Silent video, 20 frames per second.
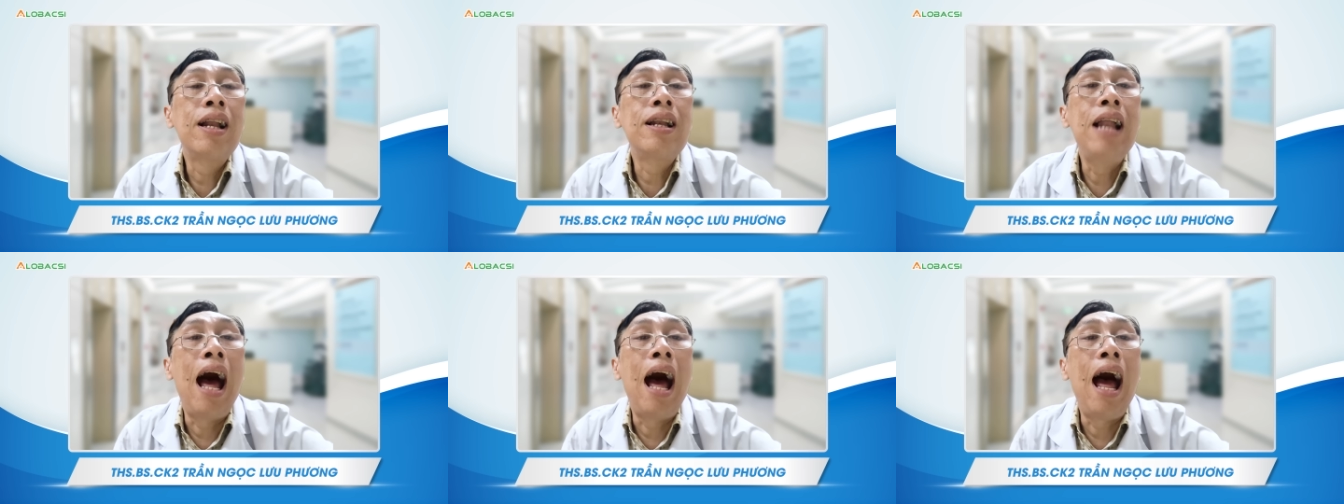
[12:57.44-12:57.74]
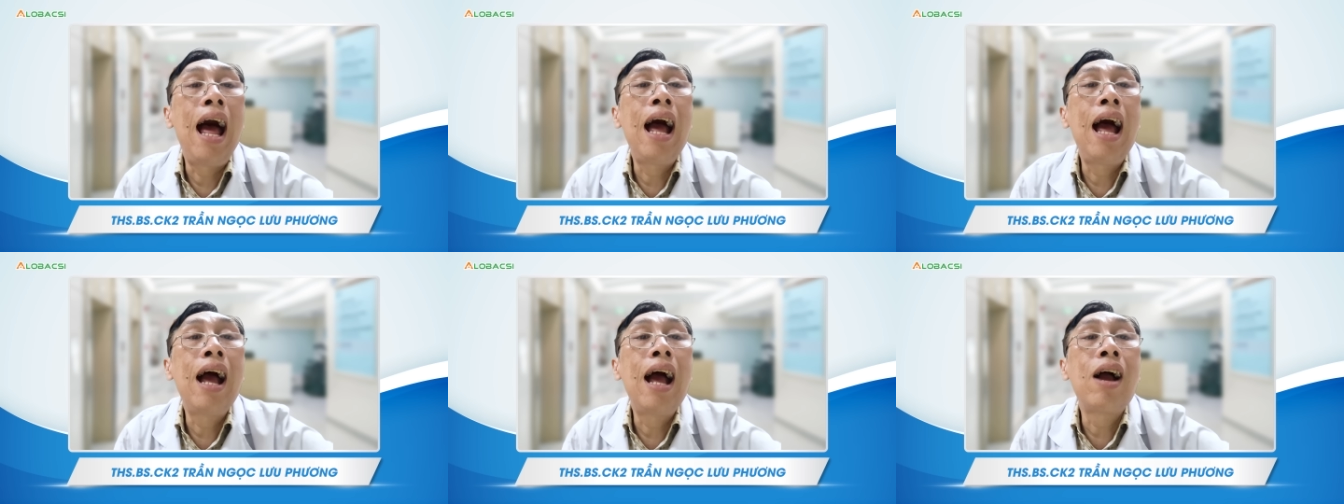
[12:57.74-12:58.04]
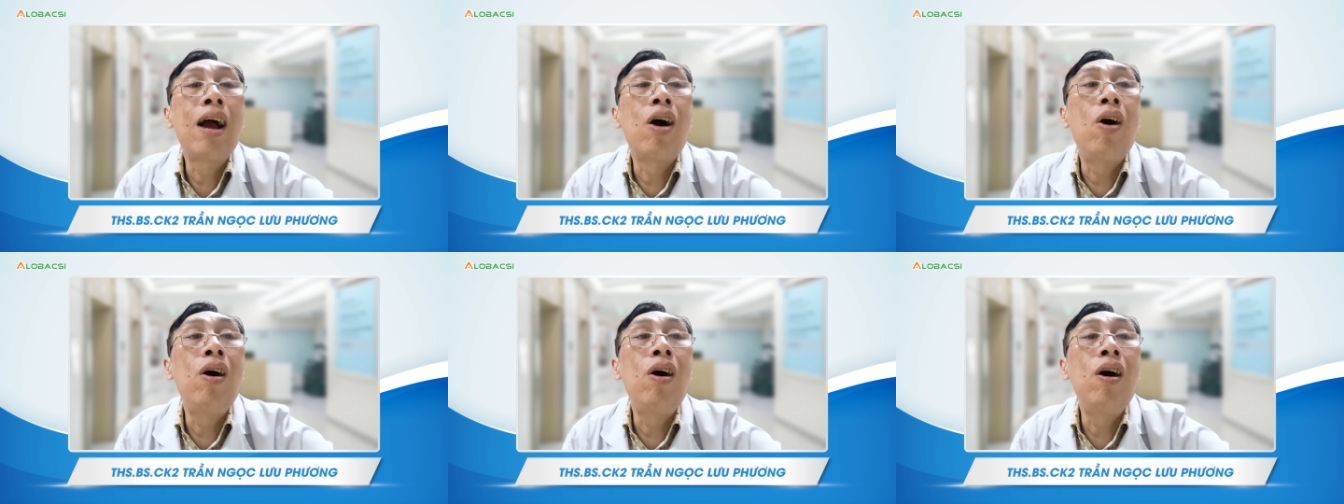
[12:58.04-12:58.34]
đã
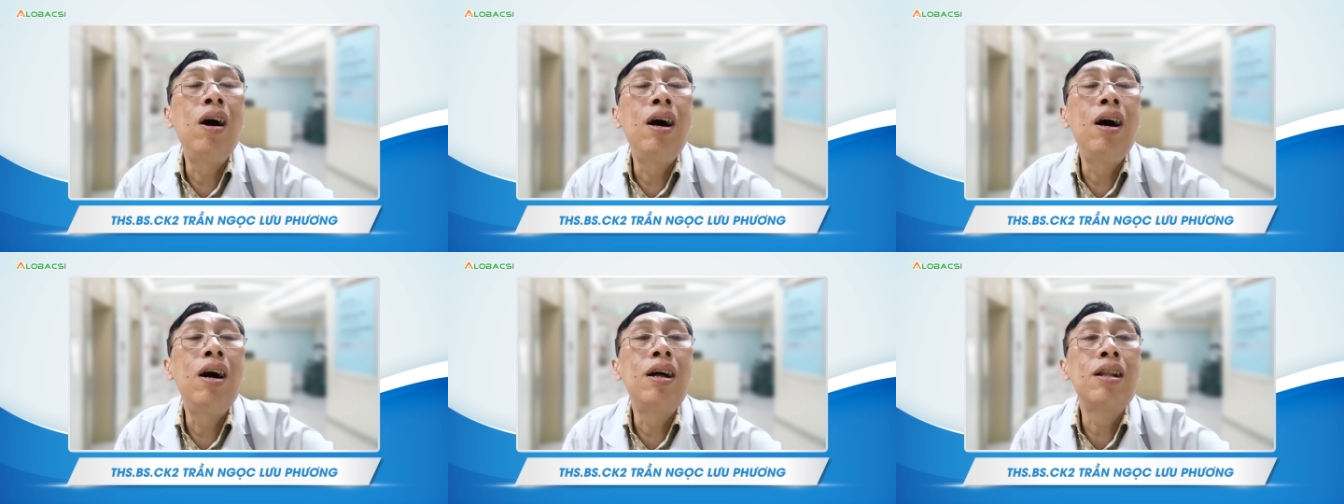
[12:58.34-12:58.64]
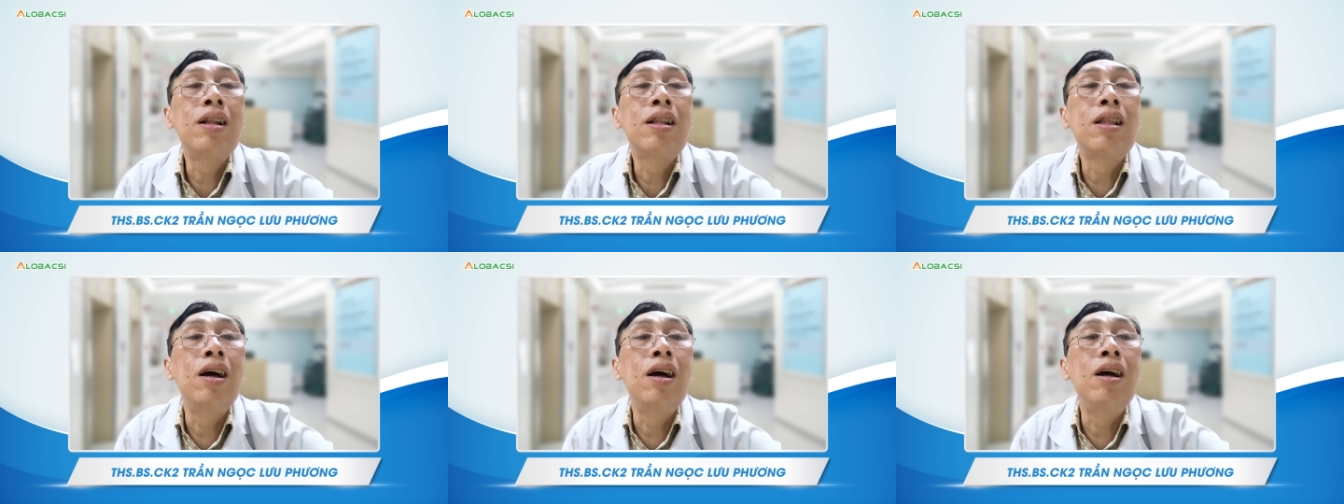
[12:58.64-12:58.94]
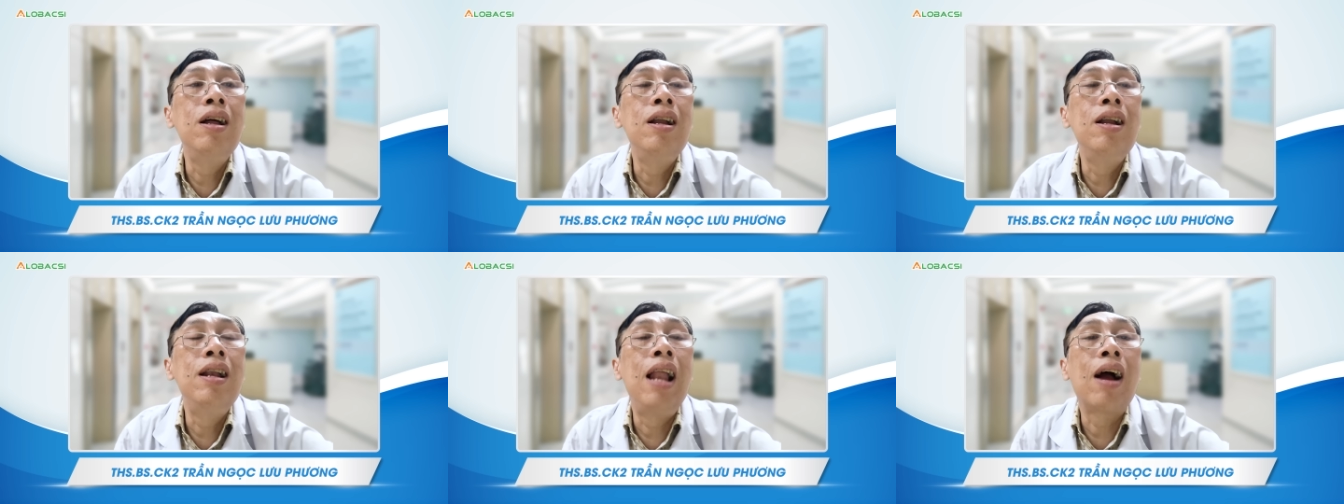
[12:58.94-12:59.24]
có
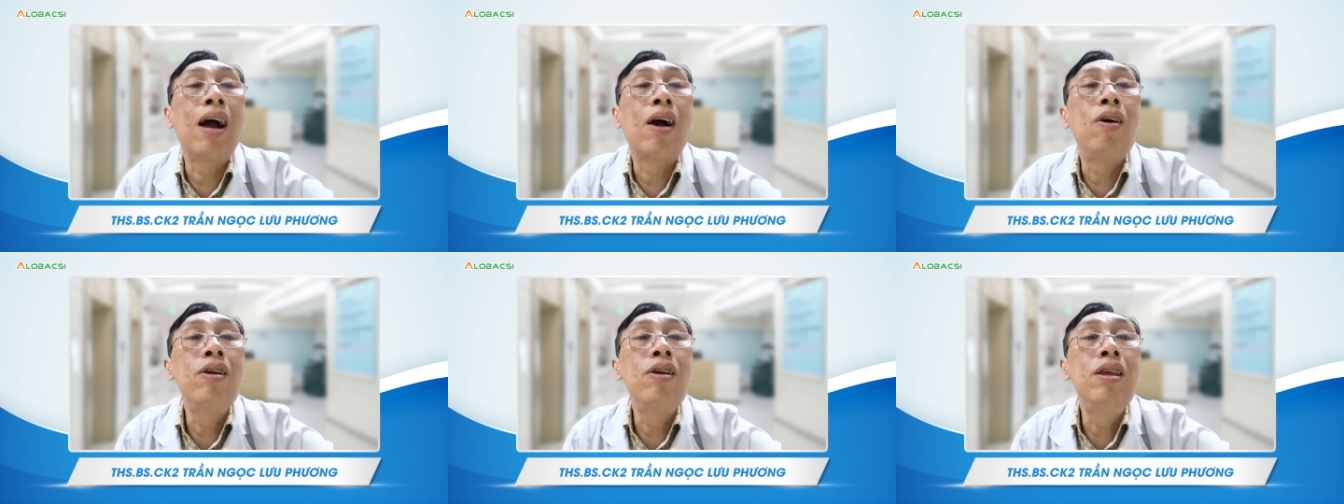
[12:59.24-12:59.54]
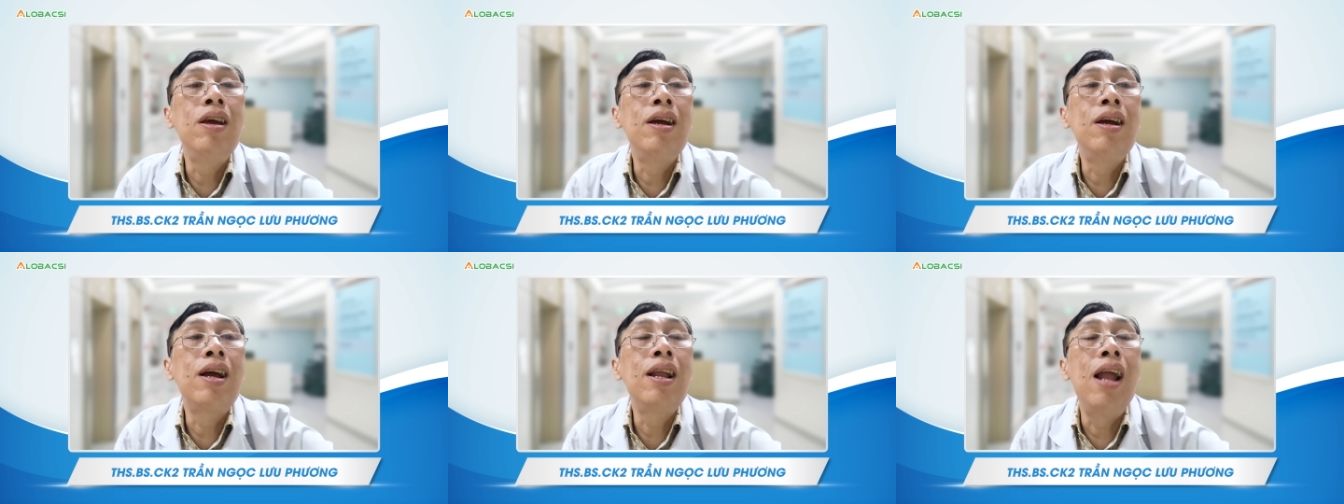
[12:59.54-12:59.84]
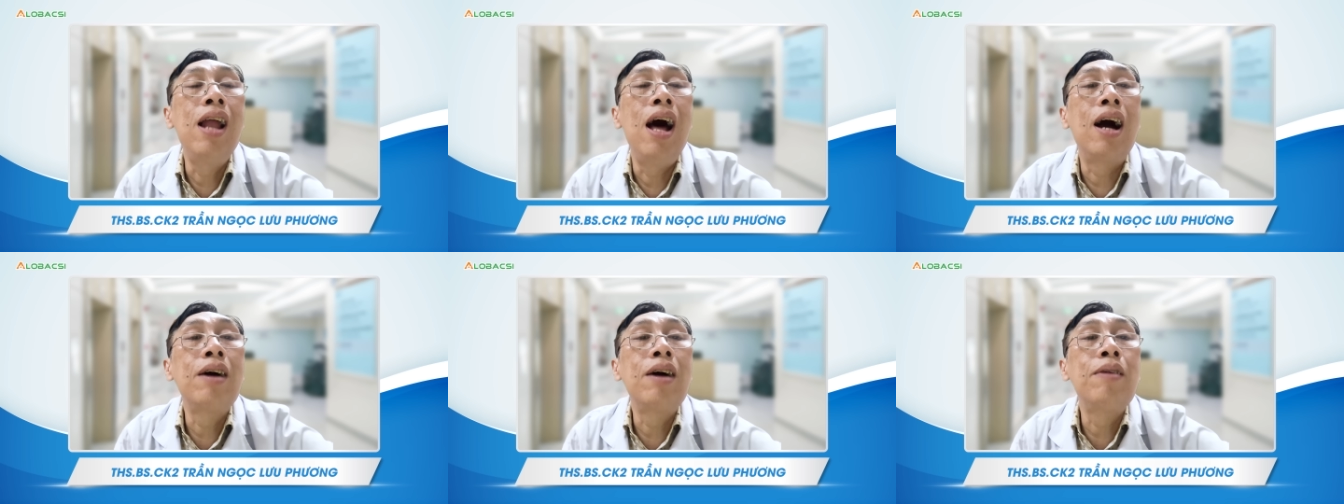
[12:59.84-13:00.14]
từng là có những
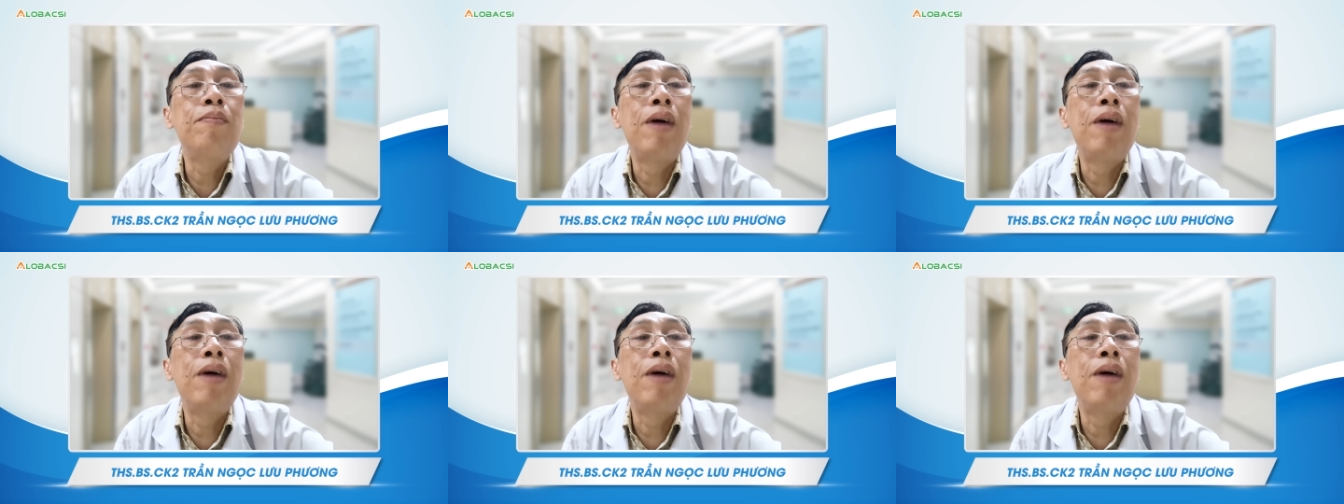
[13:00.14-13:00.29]
cái đợt